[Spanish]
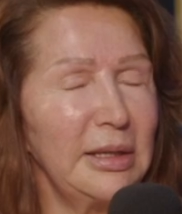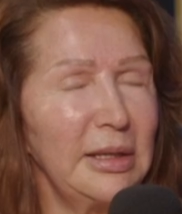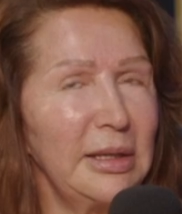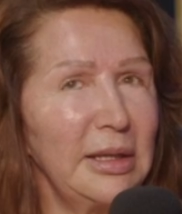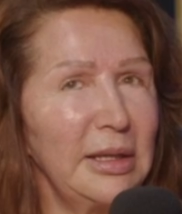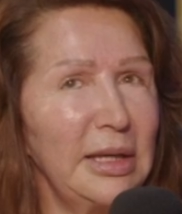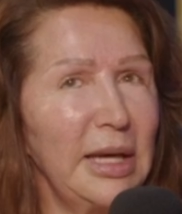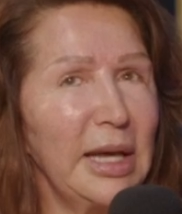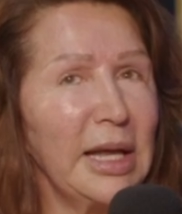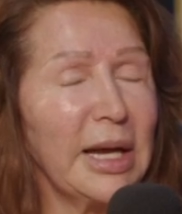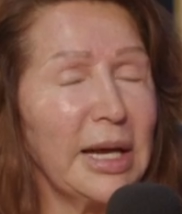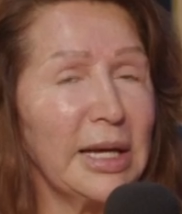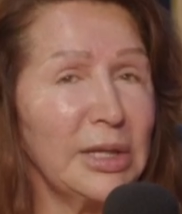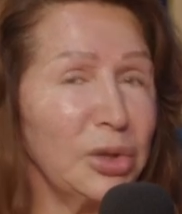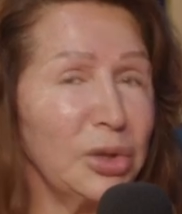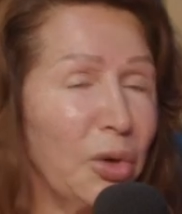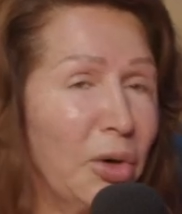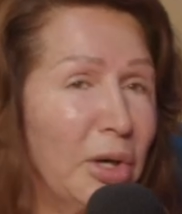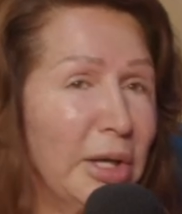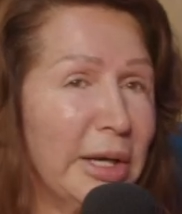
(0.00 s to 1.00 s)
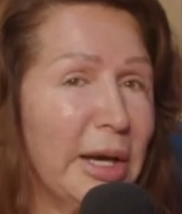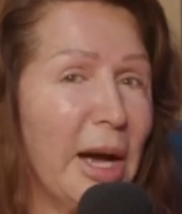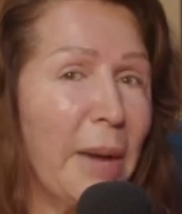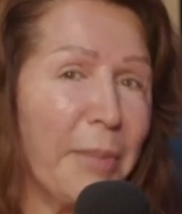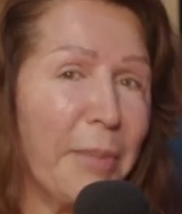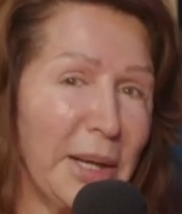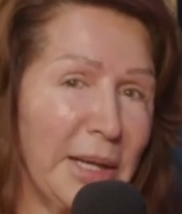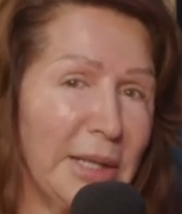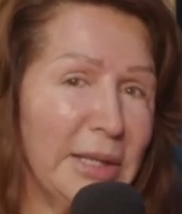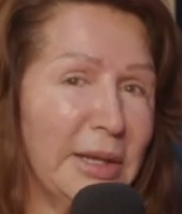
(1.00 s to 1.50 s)
era católica
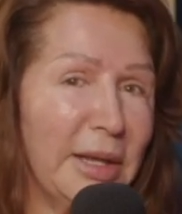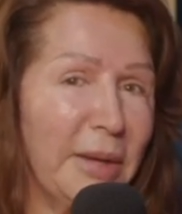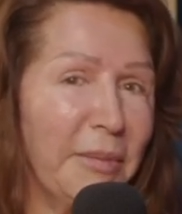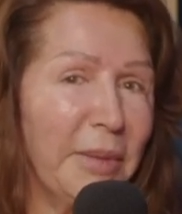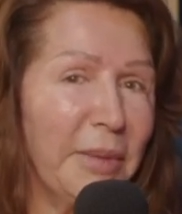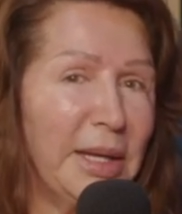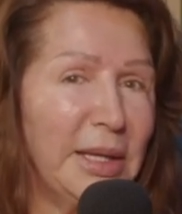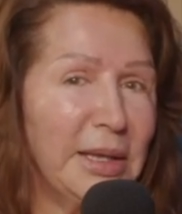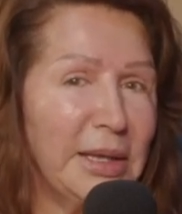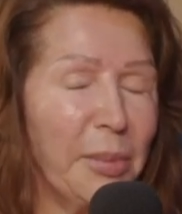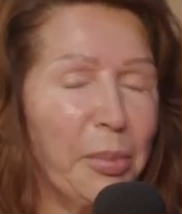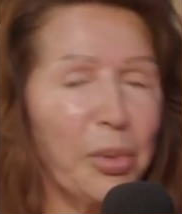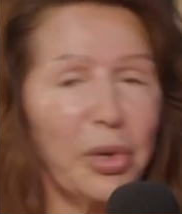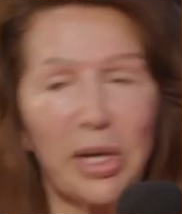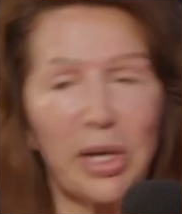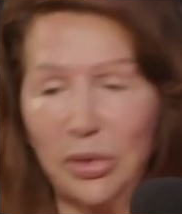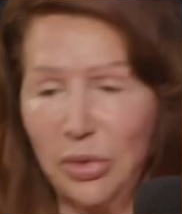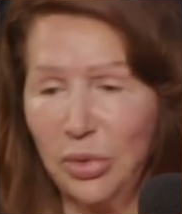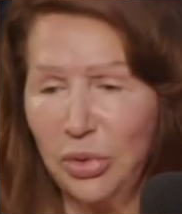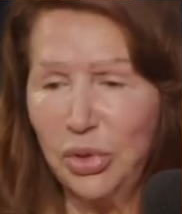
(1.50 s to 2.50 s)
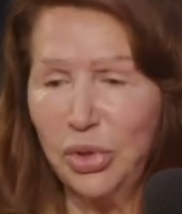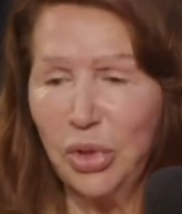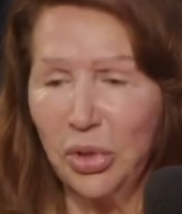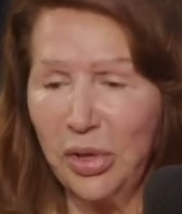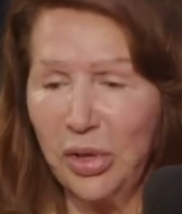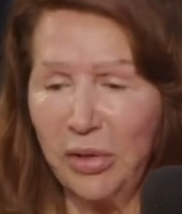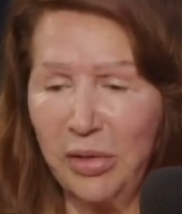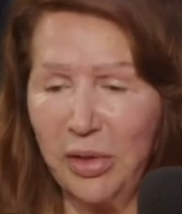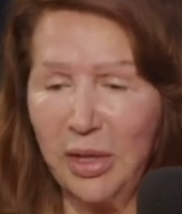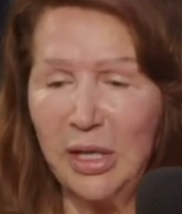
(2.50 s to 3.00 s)
aparentemente, porque yo
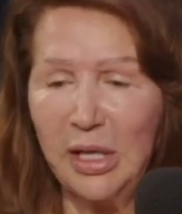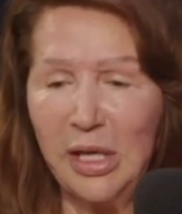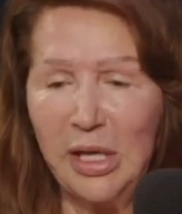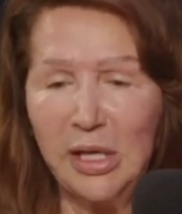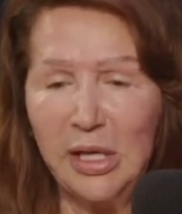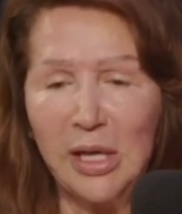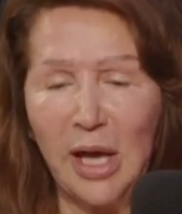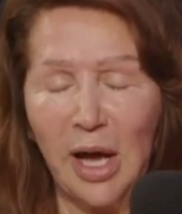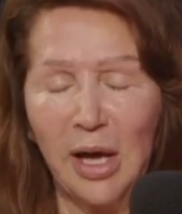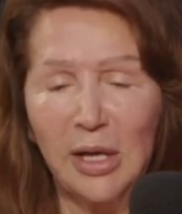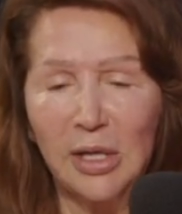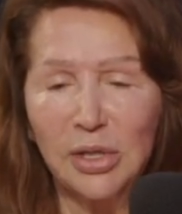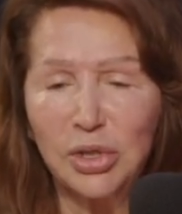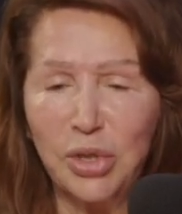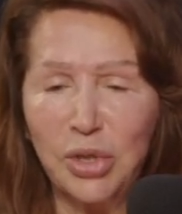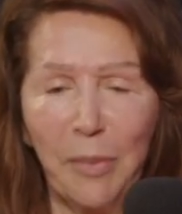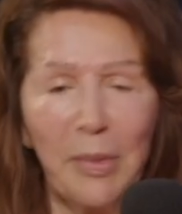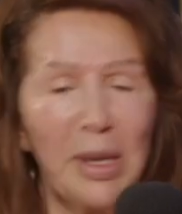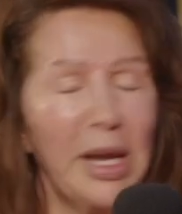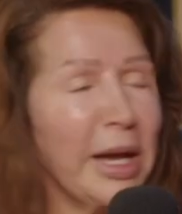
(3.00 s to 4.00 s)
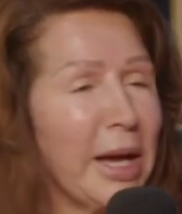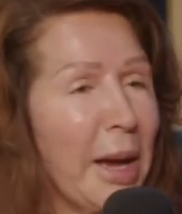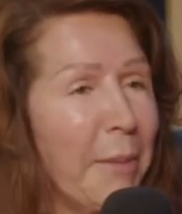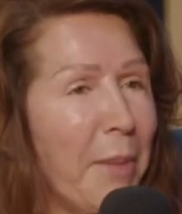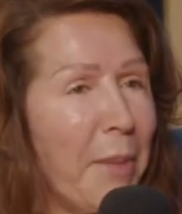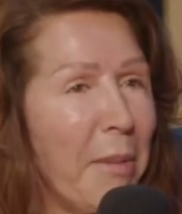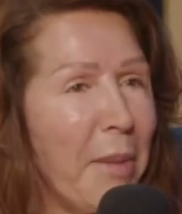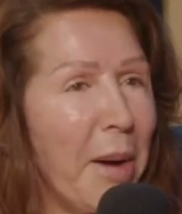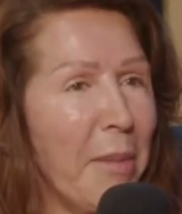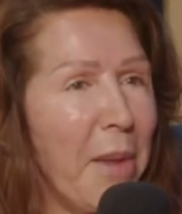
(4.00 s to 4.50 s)
desde niña yo me le
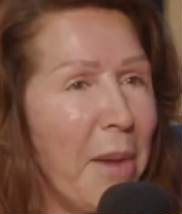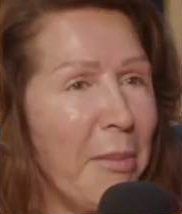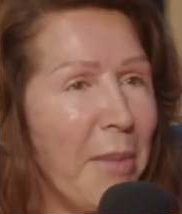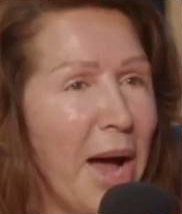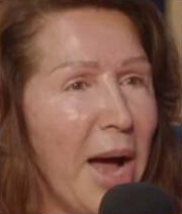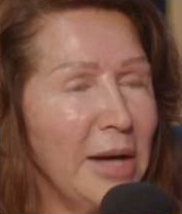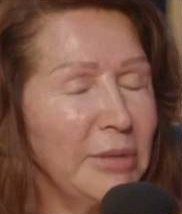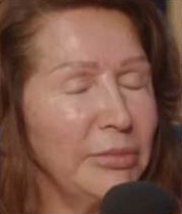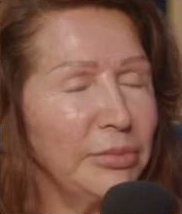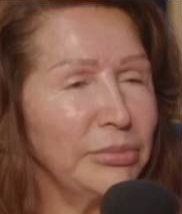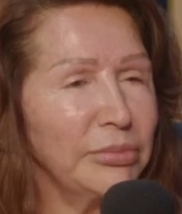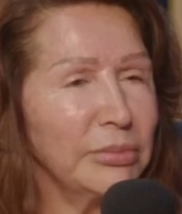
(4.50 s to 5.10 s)
escapaba a mamá.